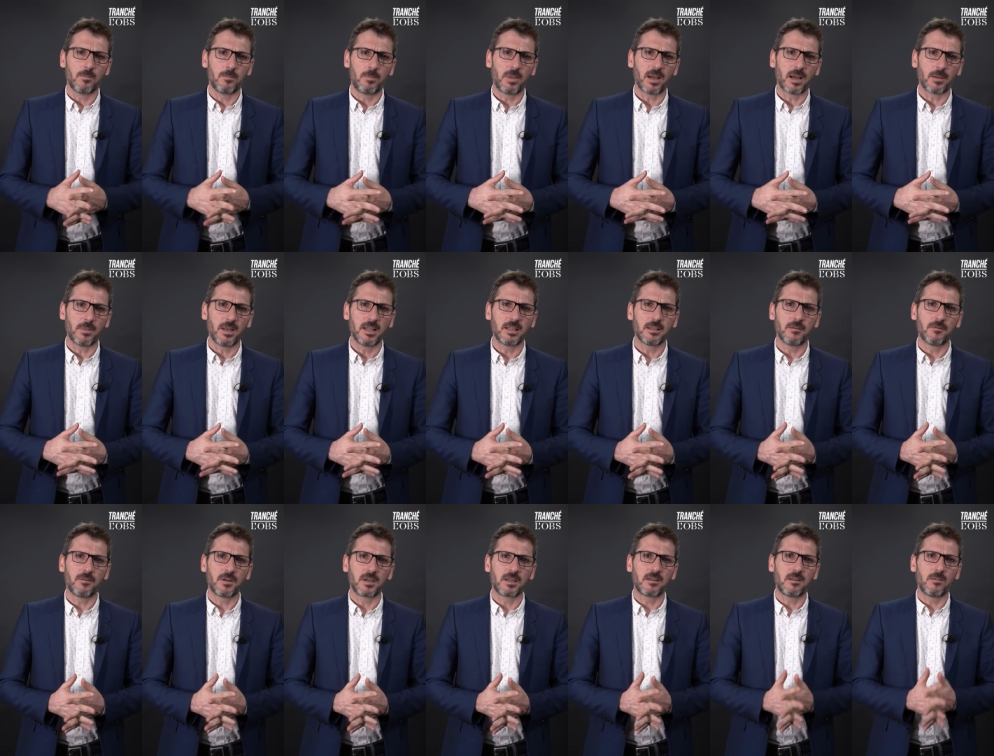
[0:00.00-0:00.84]
permettent
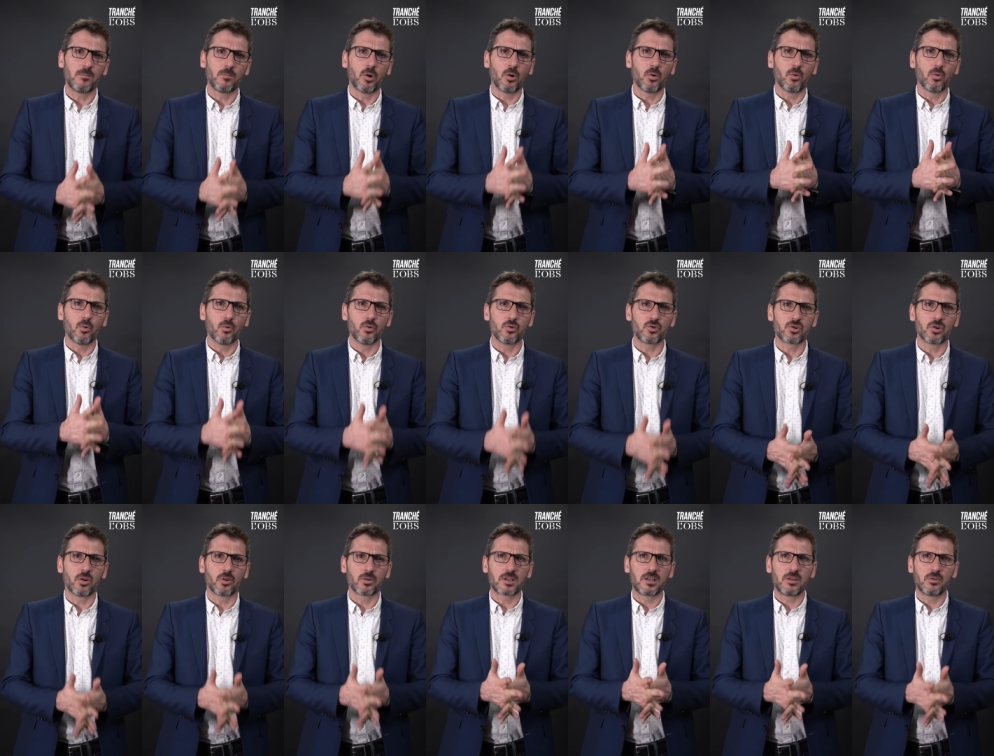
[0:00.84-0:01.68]
effectivement aux
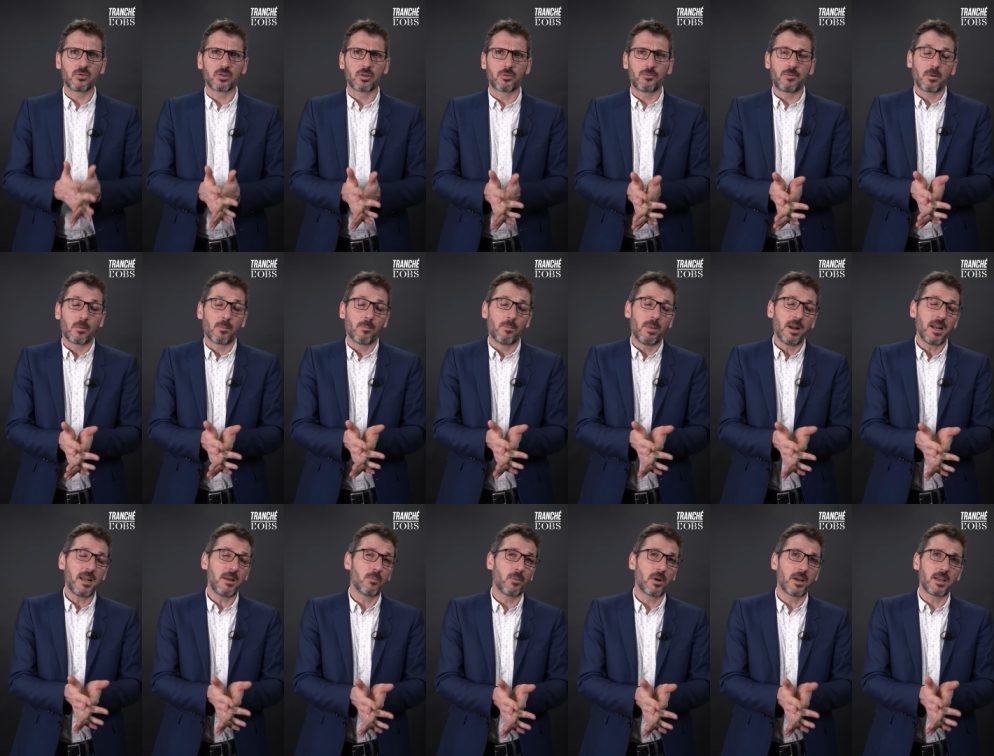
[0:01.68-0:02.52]
gens qui aujourd'hui n'ont
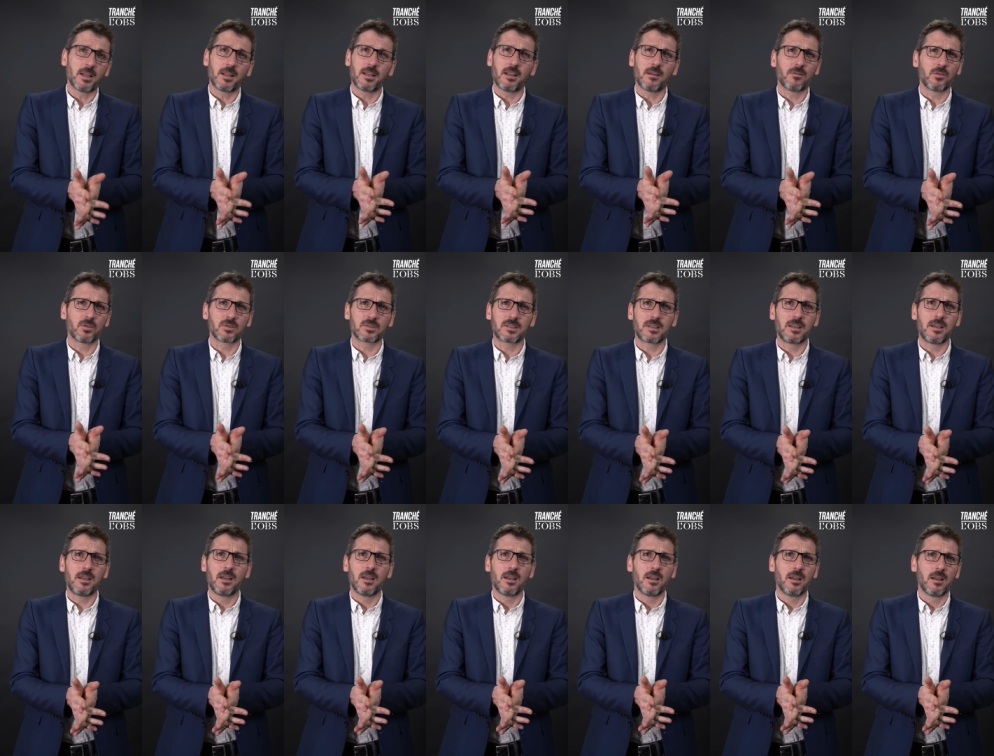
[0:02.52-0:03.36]
pas les moyens
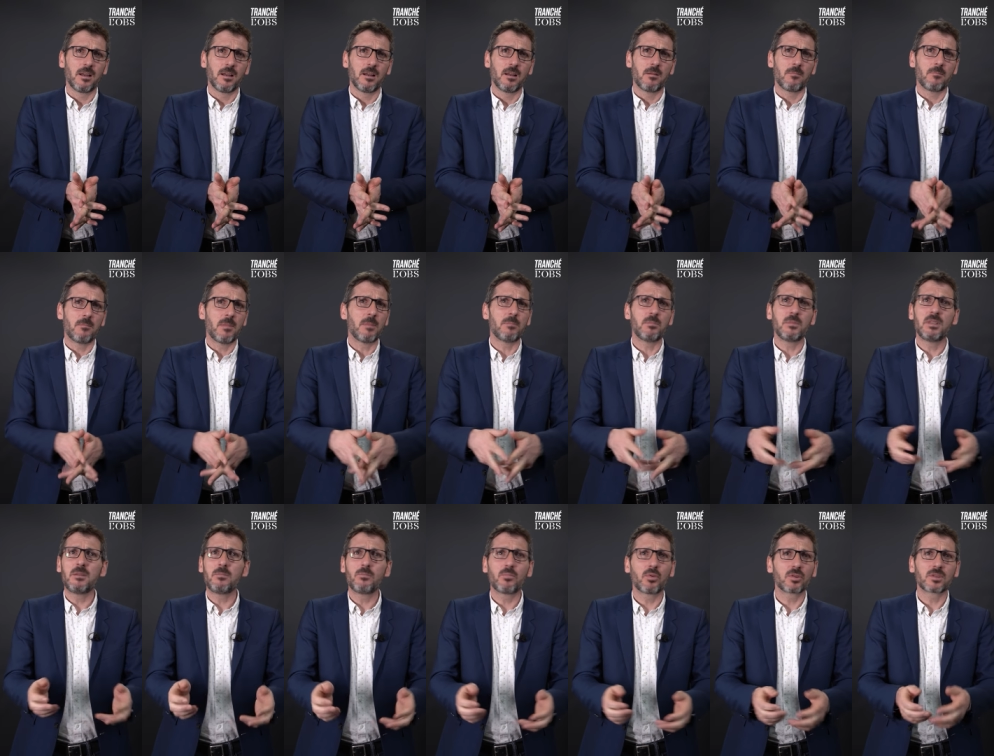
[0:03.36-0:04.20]
d'avancer même
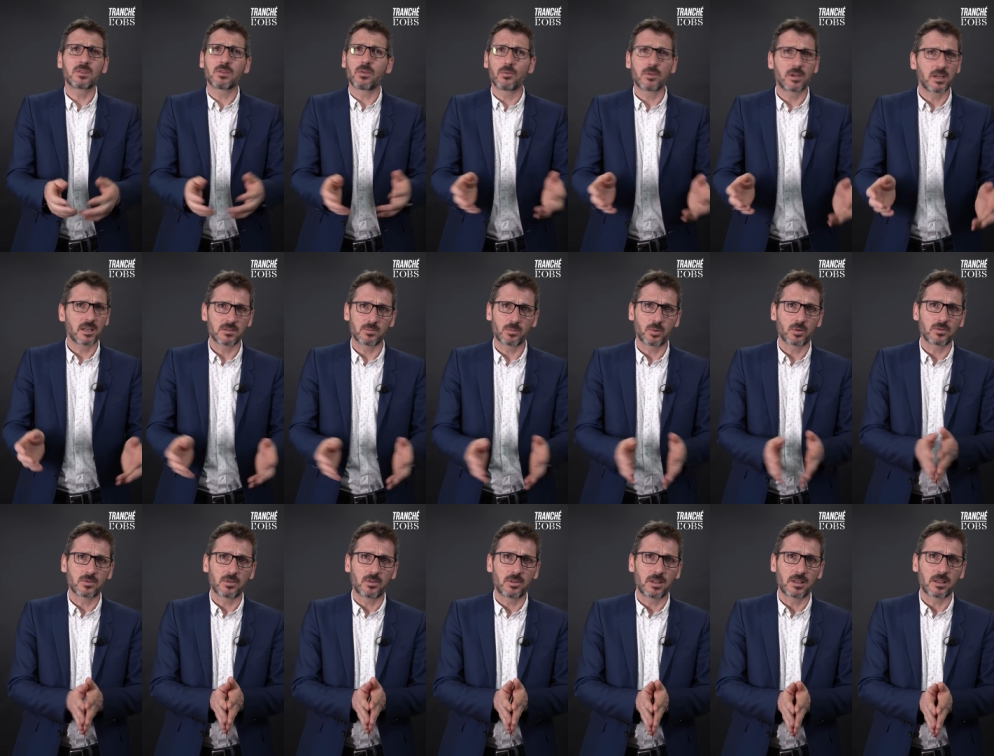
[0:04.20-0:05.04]
10% ou
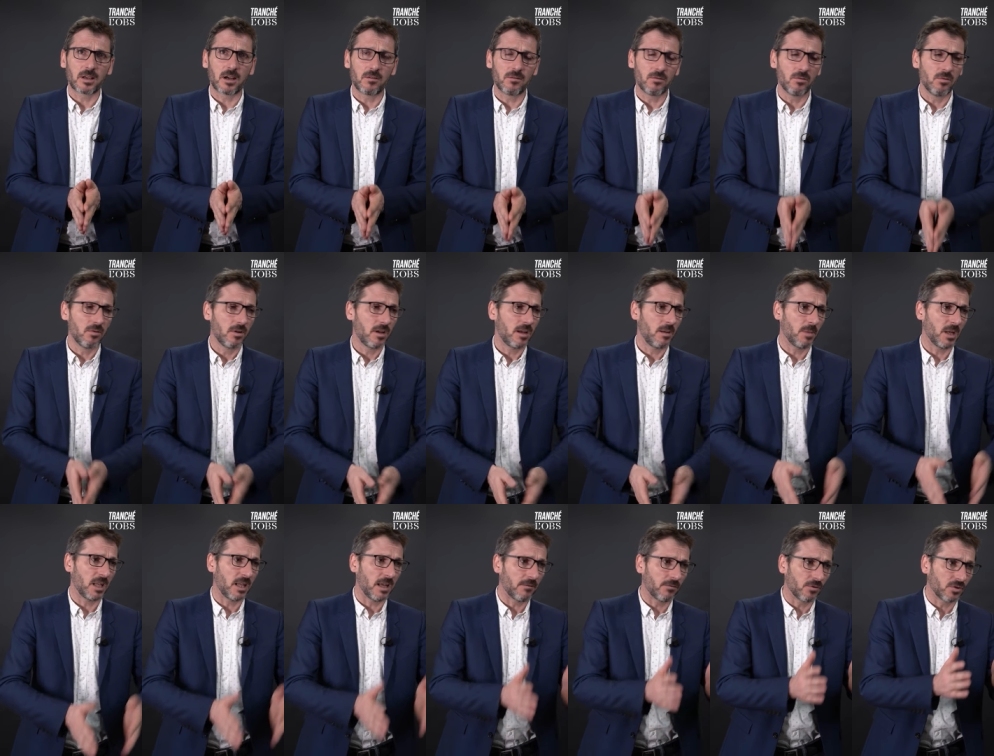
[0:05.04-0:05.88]
15% des travaux, et
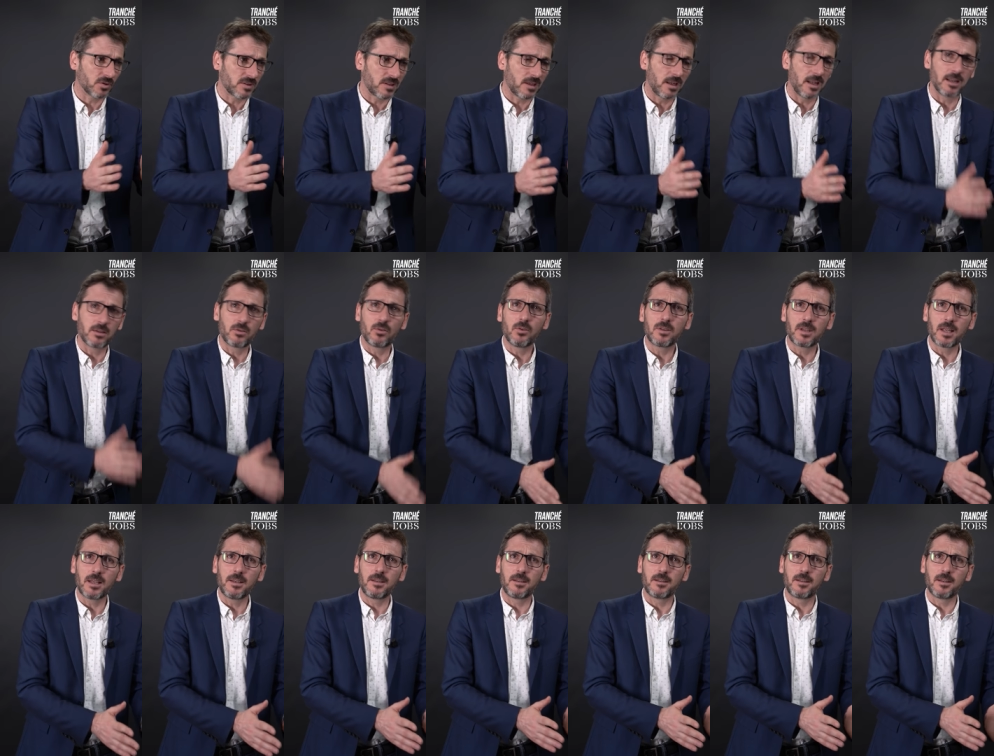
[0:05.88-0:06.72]
eh d'avancer la
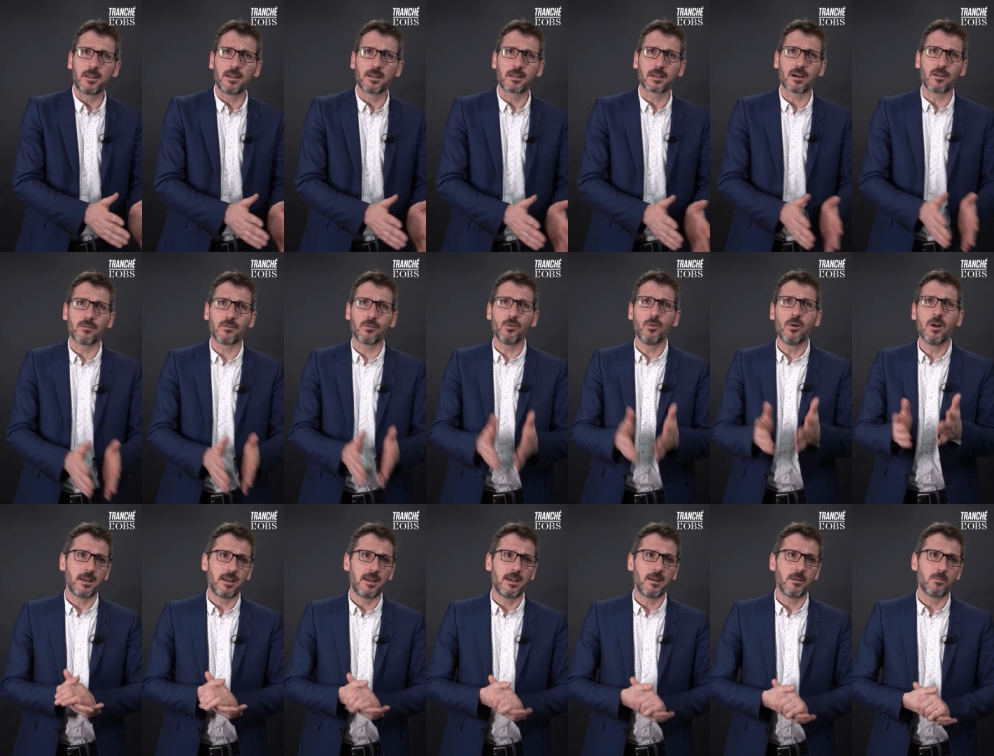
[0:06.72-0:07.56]
totalité des travaux
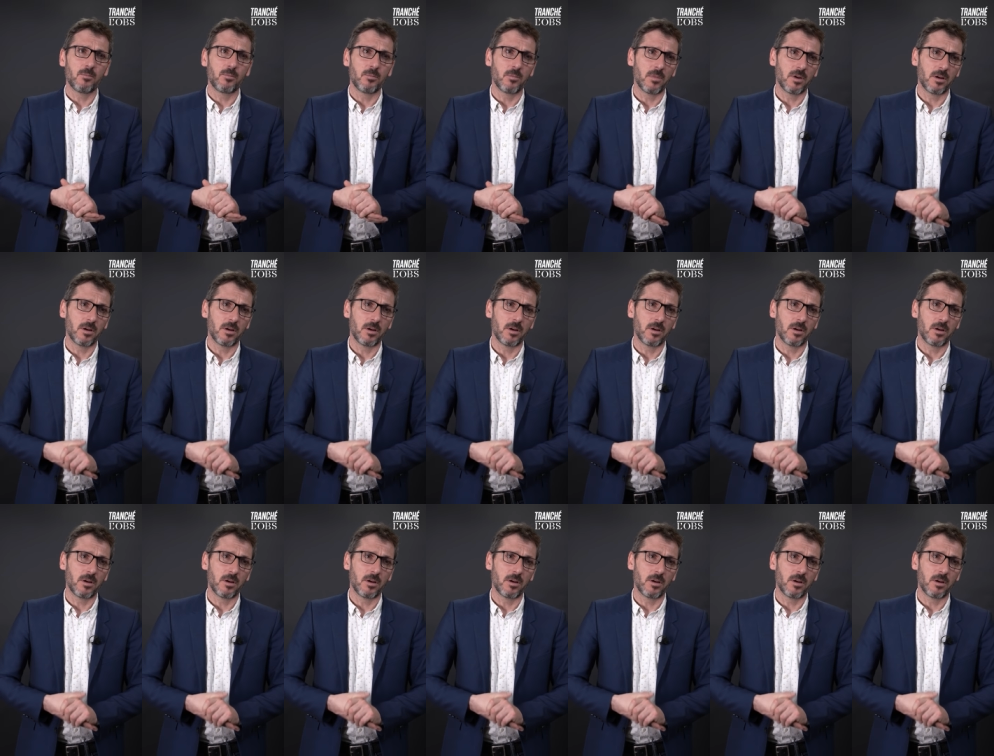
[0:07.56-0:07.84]
et